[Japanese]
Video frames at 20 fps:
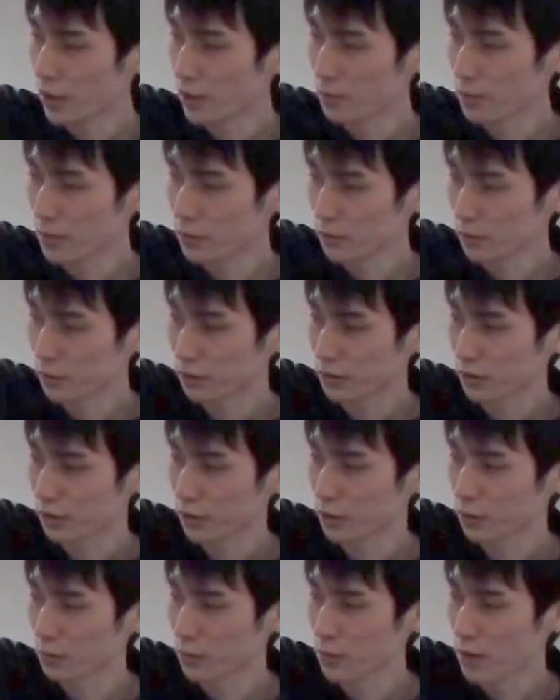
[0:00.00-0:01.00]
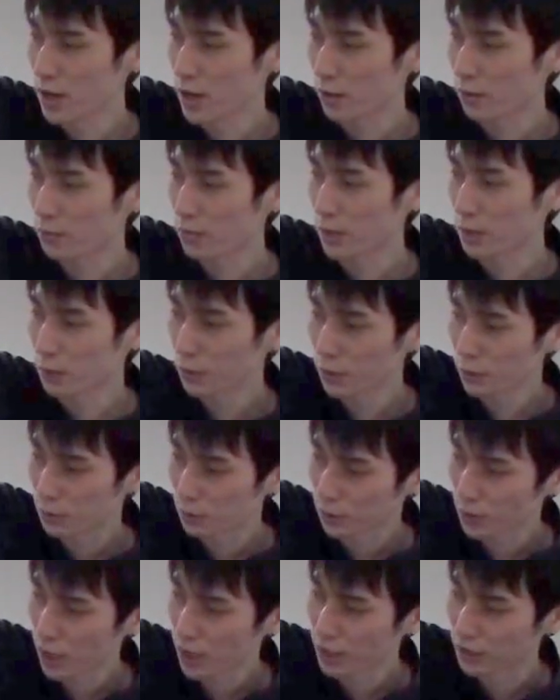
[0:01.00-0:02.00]
意味属性っていうものは声
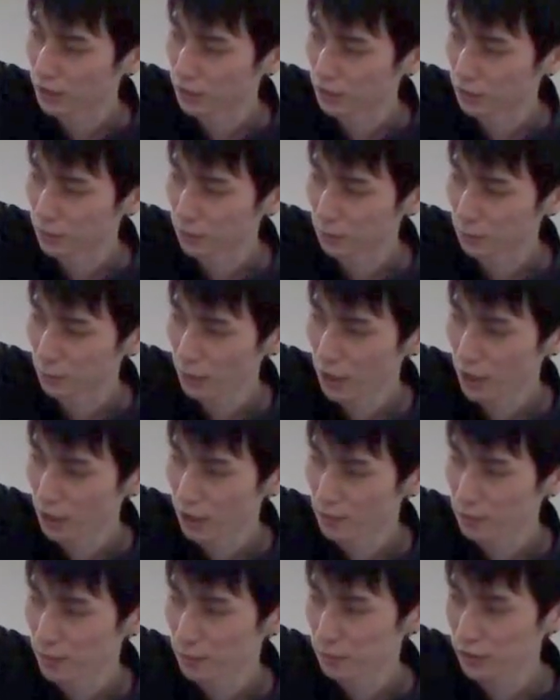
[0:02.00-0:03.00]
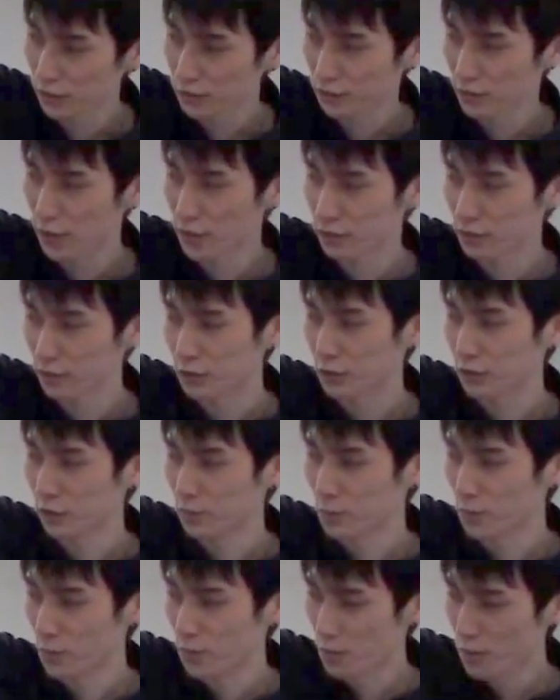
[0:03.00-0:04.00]
と単位っていうものが2つあるんですけ
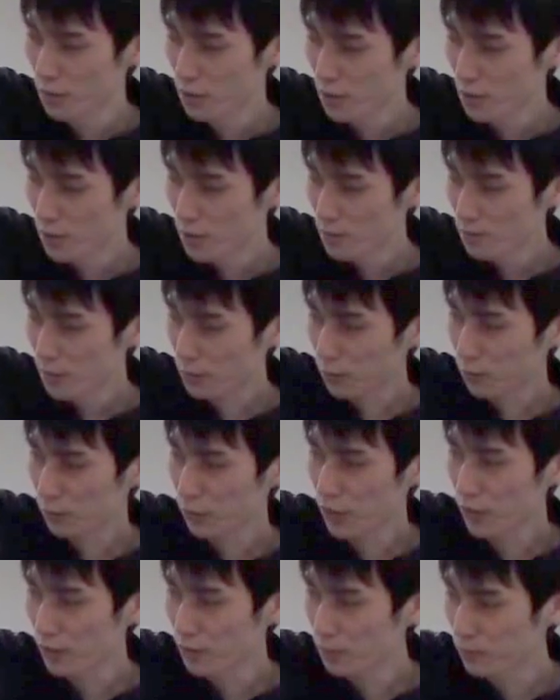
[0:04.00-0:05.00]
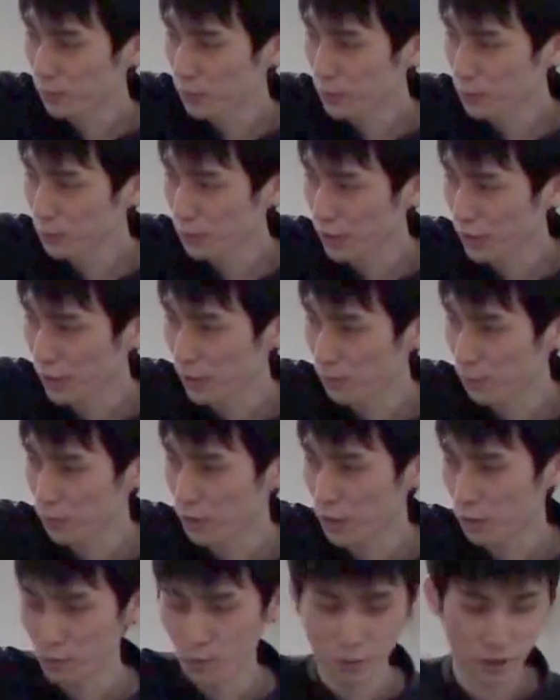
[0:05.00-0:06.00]
ども、ここで最も高いも
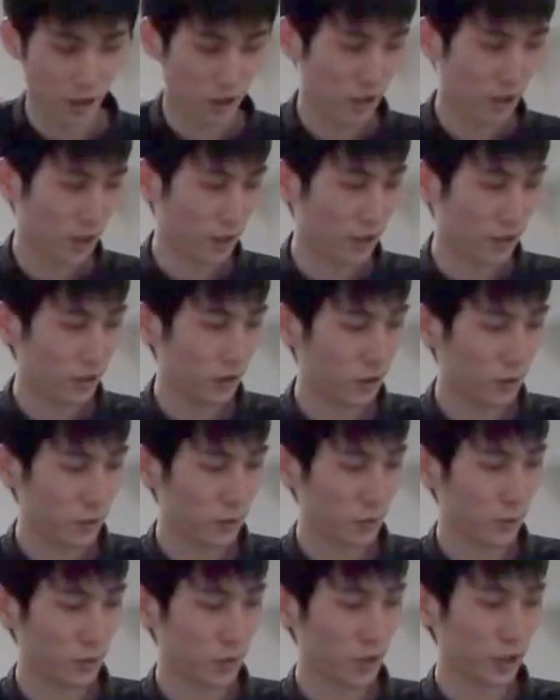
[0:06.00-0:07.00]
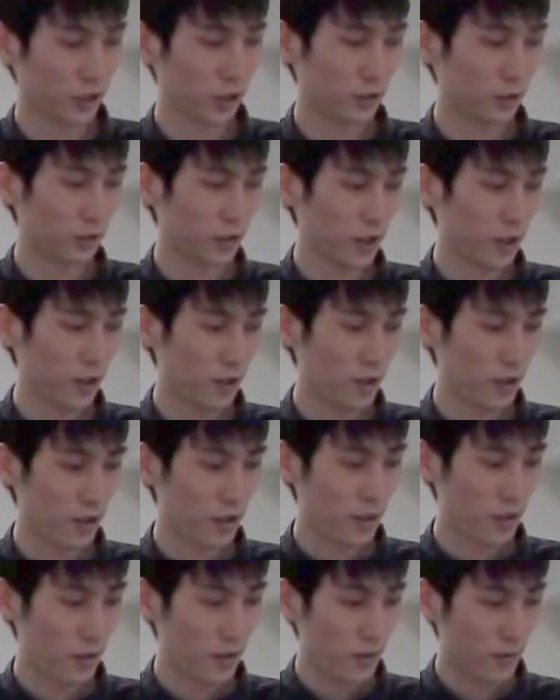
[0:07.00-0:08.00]
のが声っていうふうになっているので、
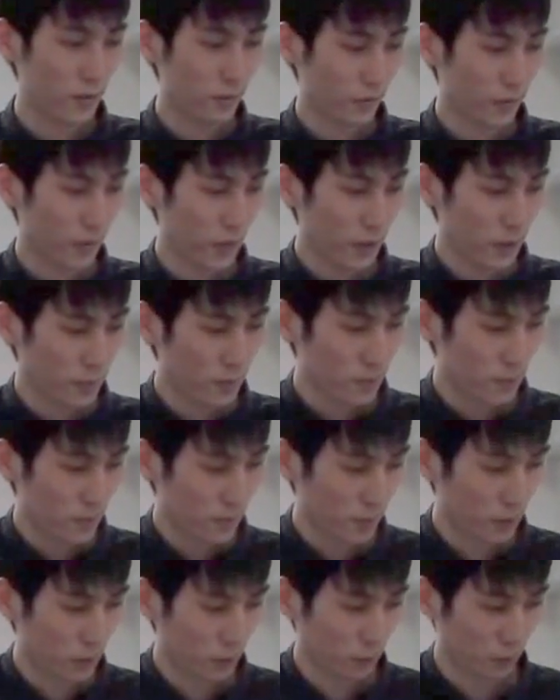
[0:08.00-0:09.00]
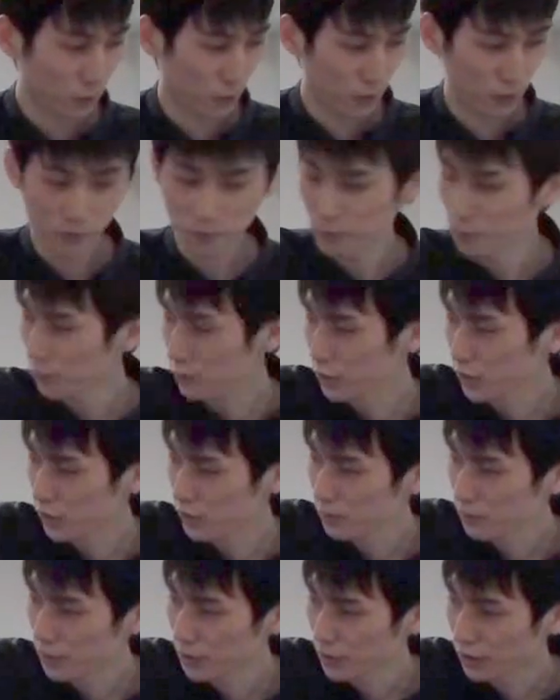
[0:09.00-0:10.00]
ここの
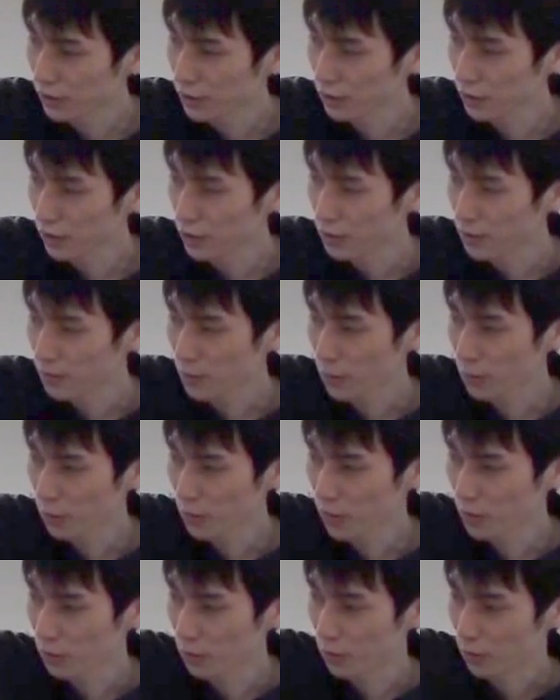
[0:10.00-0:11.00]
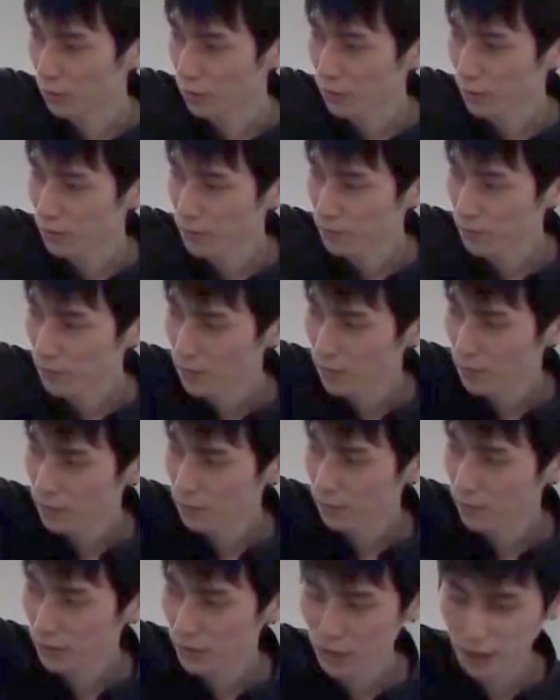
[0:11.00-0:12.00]
2つ目に出てる声の
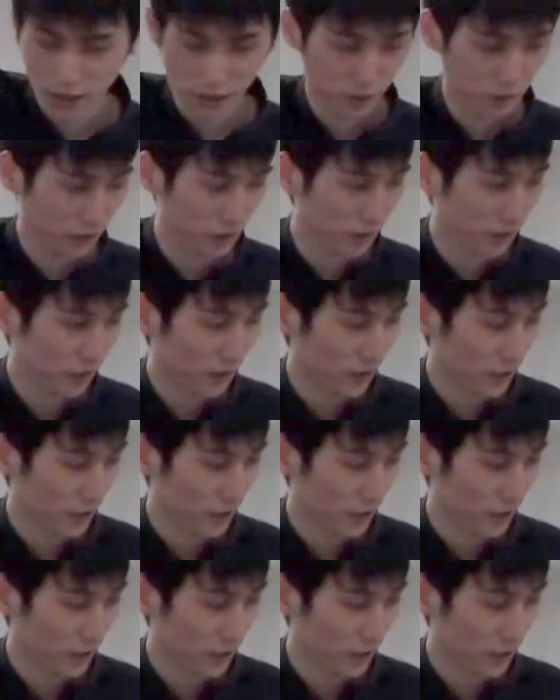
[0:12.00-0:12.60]
単位っ